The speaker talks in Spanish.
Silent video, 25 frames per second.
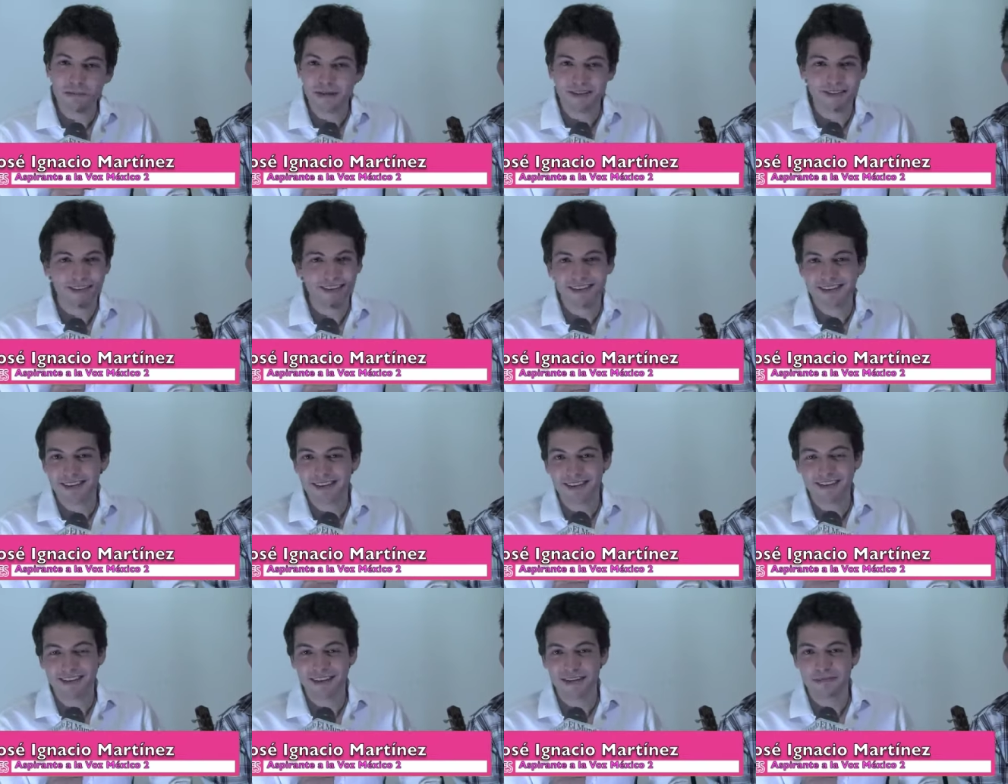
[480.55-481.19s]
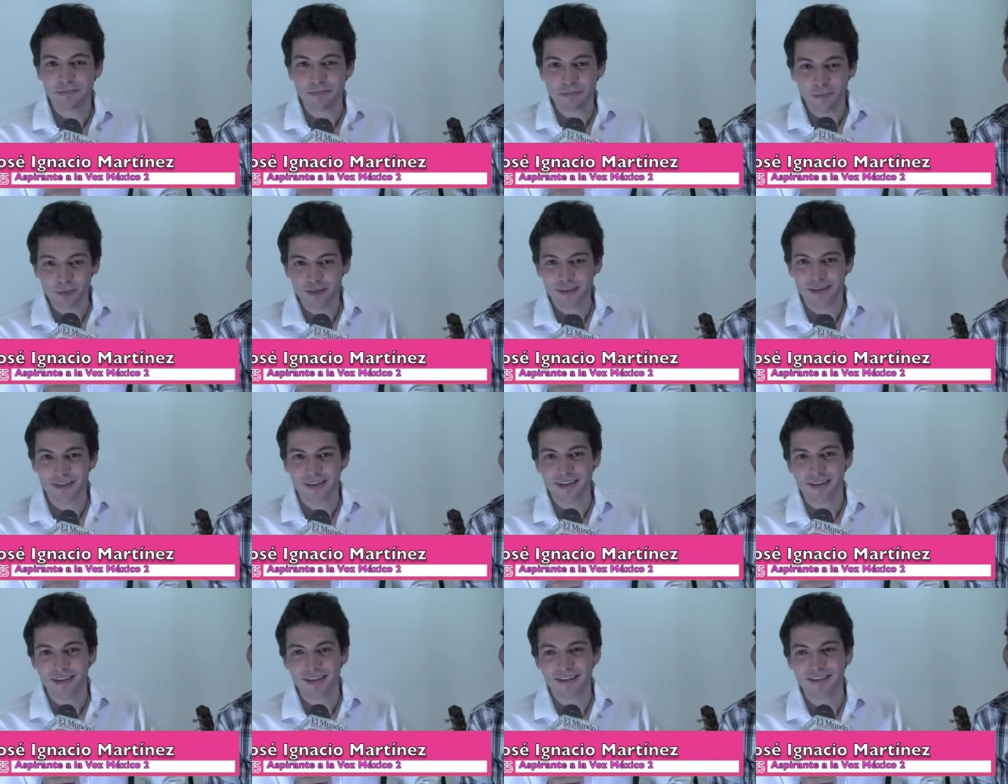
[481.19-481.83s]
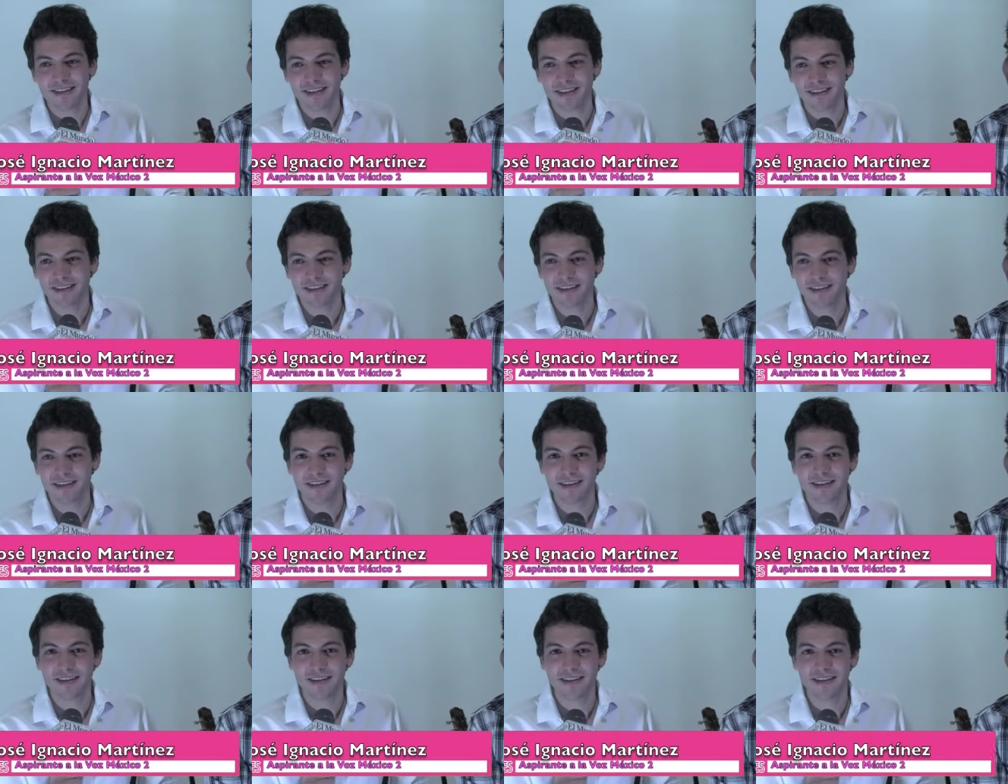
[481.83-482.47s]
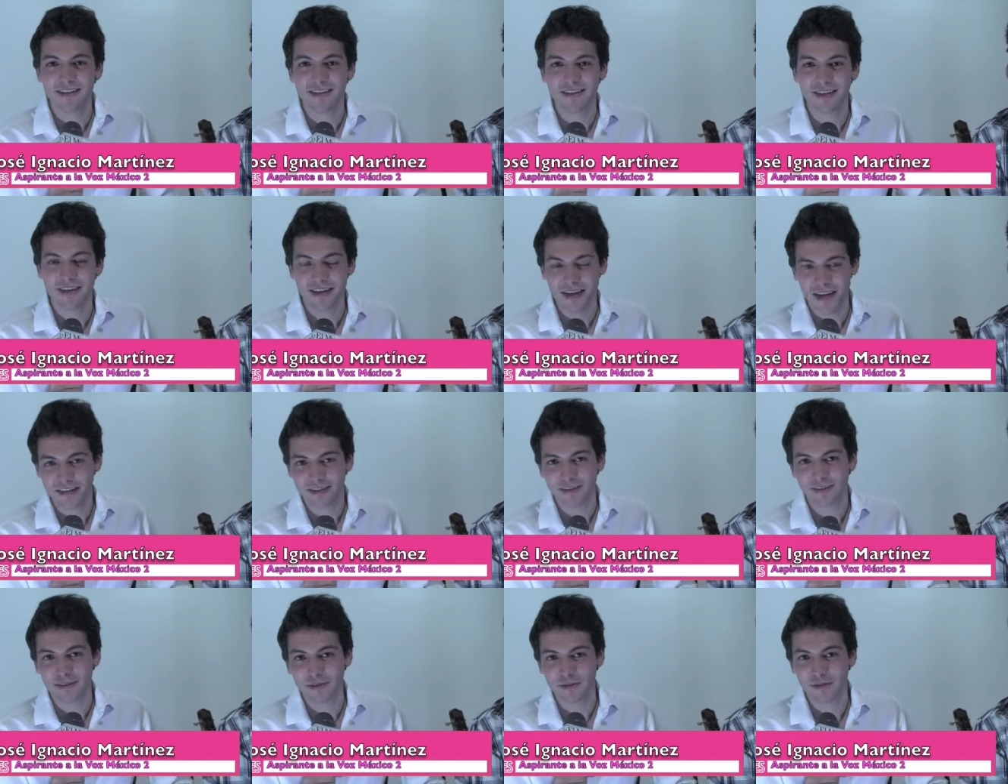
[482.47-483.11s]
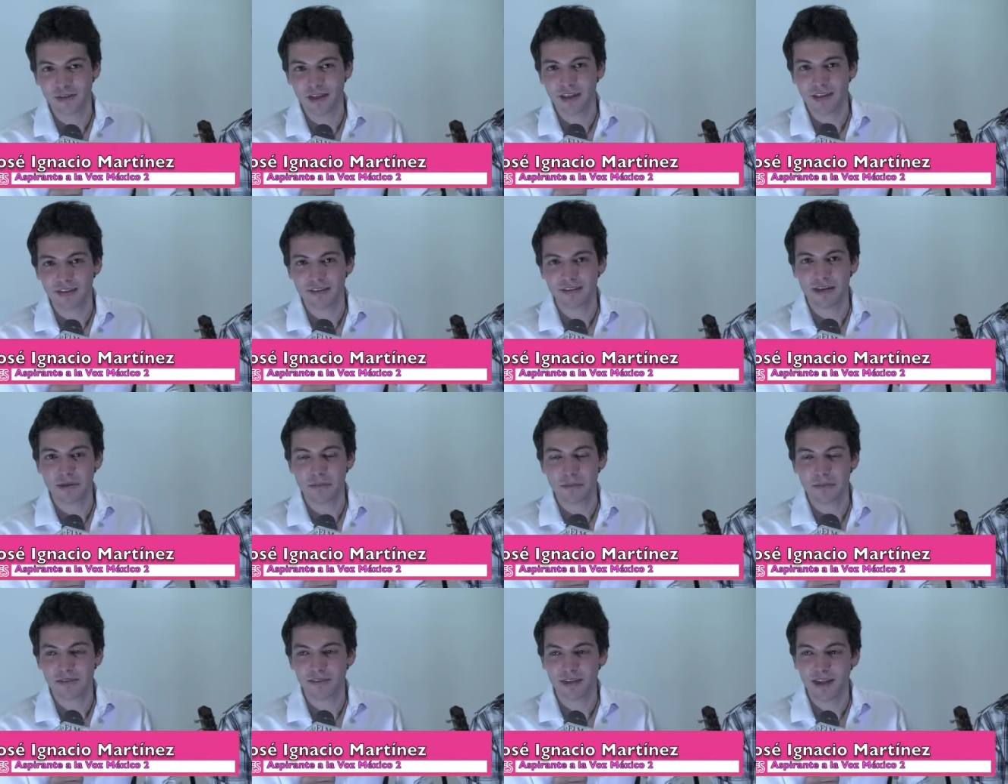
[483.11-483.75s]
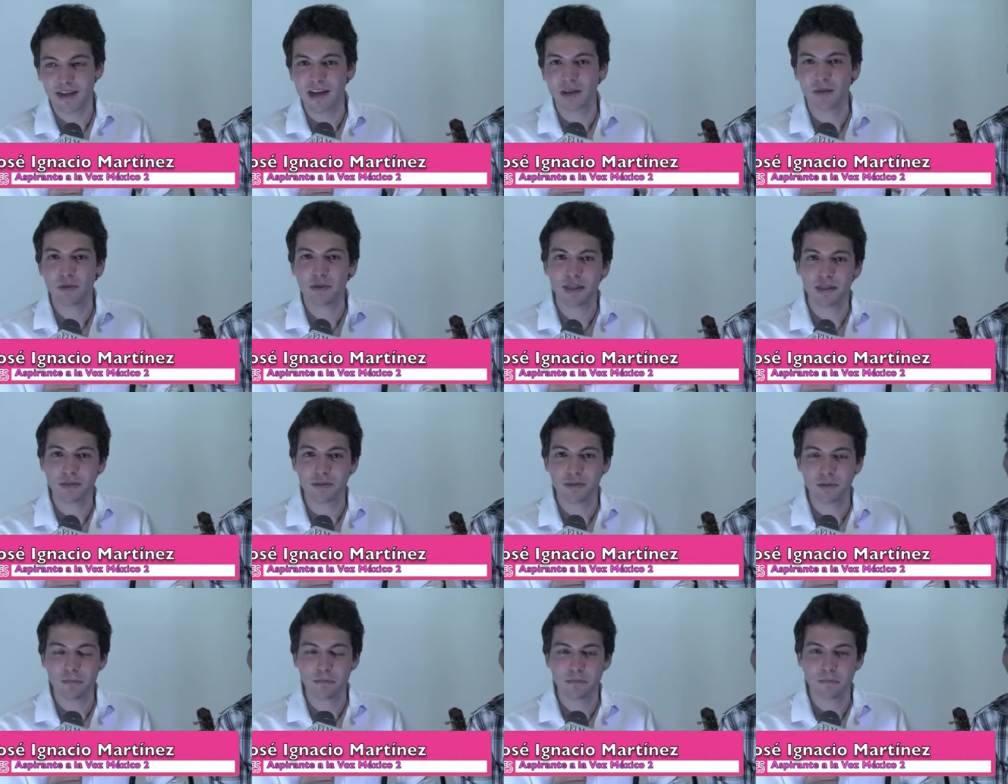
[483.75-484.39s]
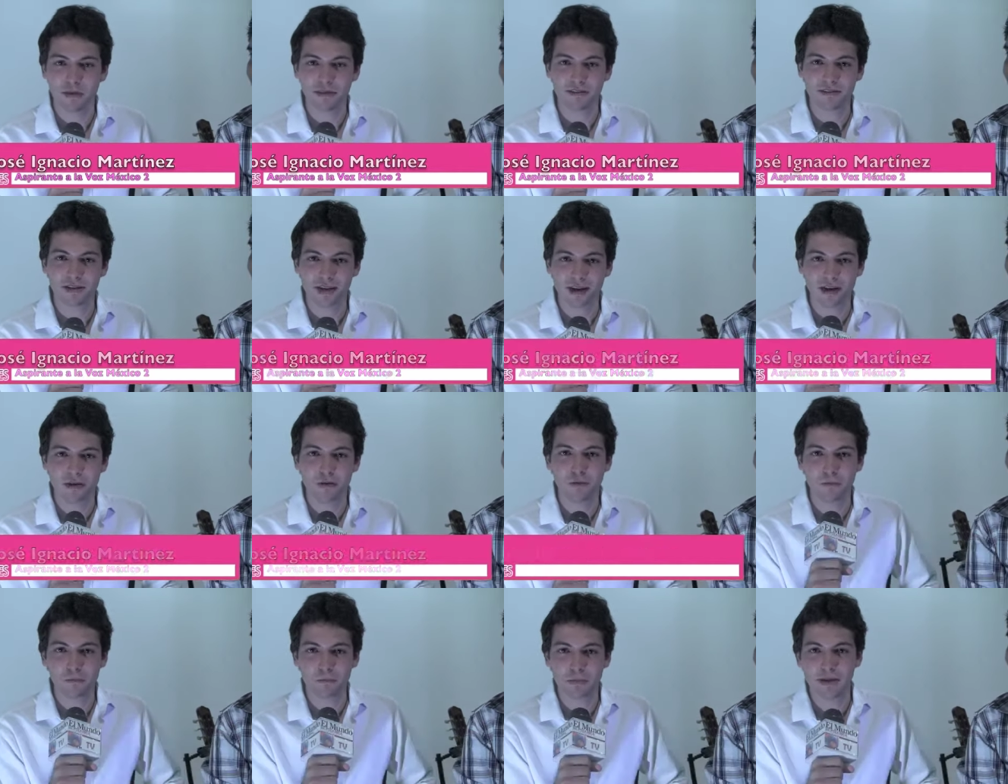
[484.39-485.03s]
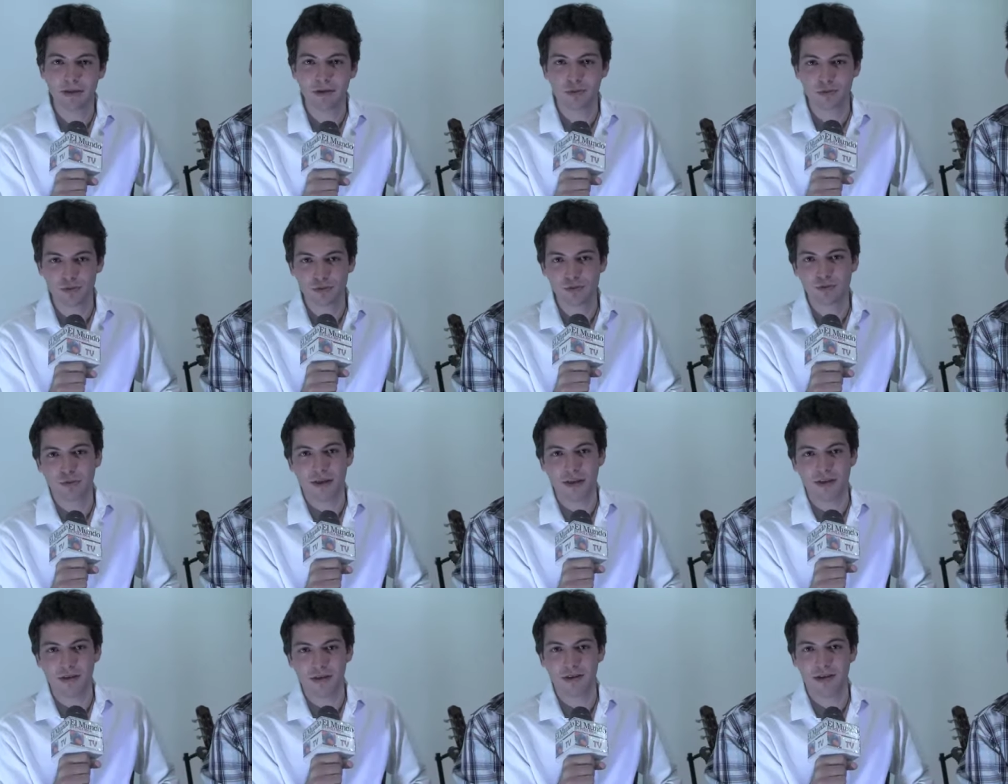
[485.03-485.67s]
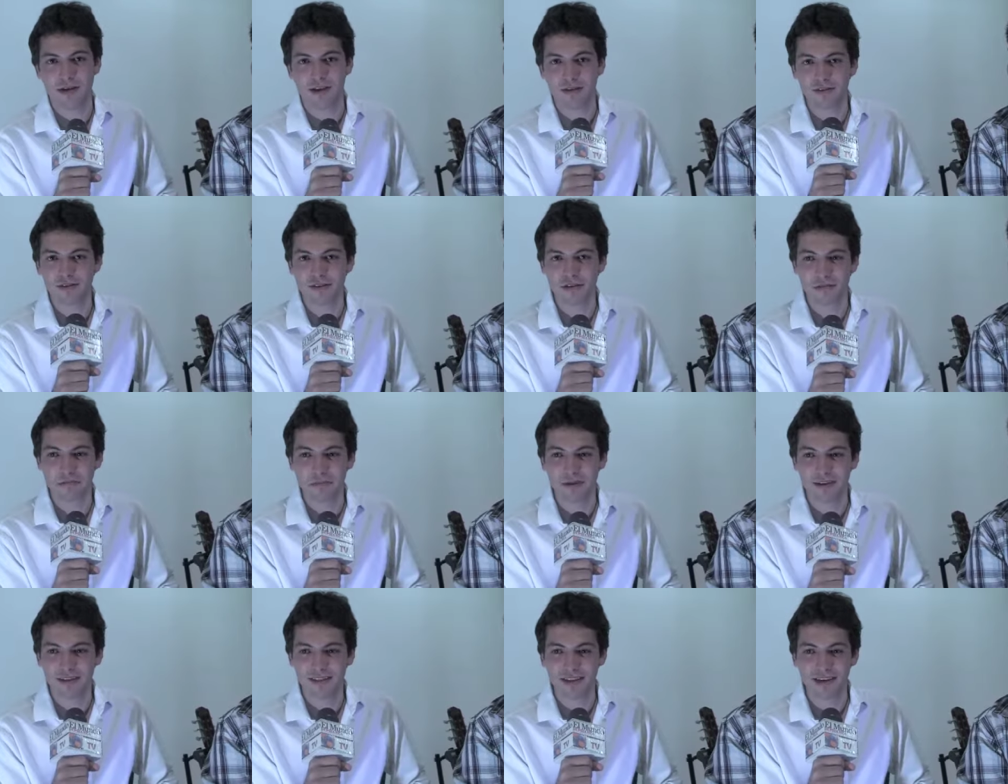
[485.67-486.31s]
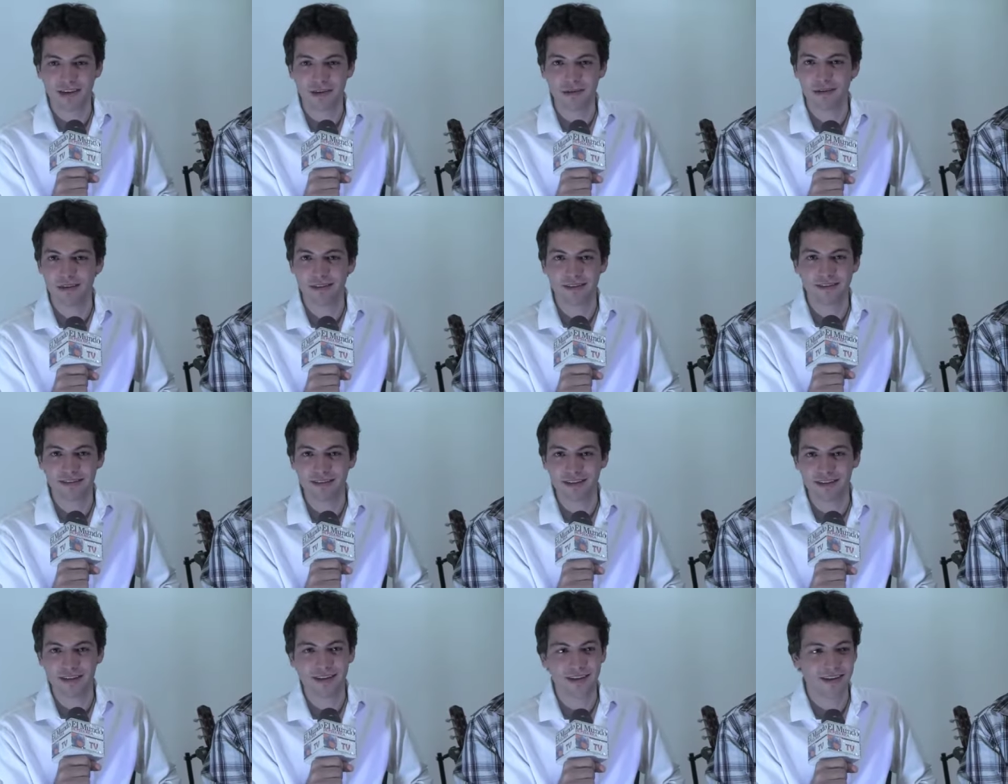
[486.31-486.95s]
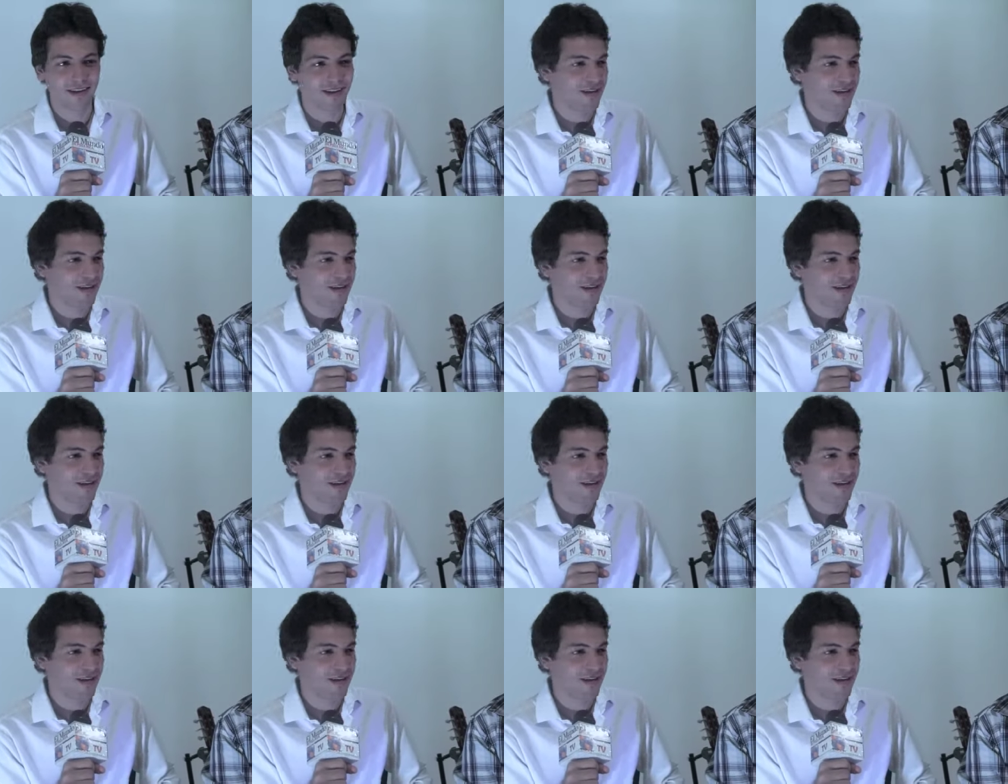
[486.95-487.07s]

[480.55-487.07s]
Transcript: más que decirles que muchas gracias y, gracias a ustedes que me están ayudando a empezar a cumplir un sueño que yo siempre he tenido desde,